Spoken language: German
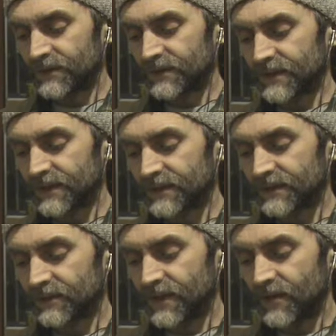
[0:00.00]

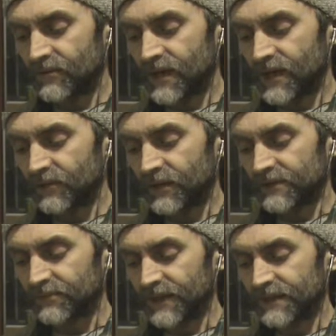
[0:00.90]
Stress am
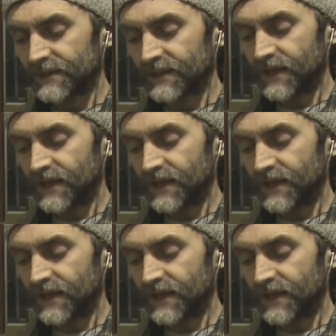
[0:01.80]
Arbeitsplatz.